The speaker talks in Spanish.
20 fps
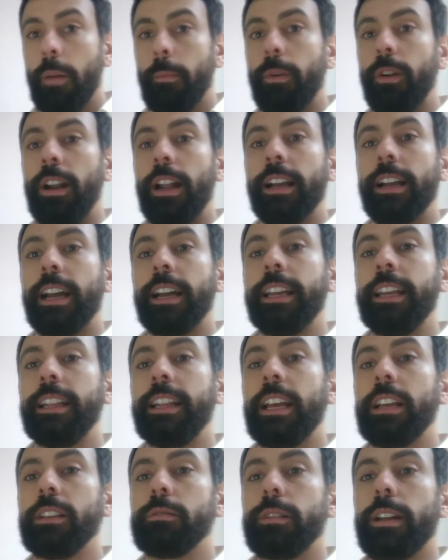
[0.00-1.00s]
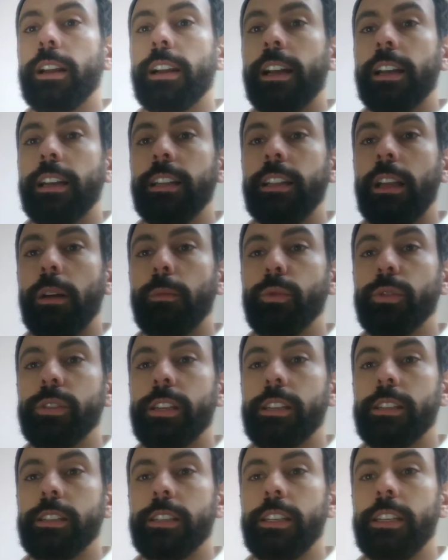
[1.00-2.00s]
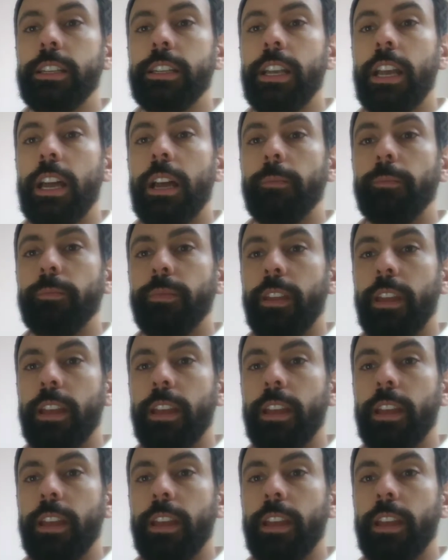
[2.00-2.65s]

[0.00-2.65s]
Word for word: Bueno, la cajita es una cajita muy sencilla.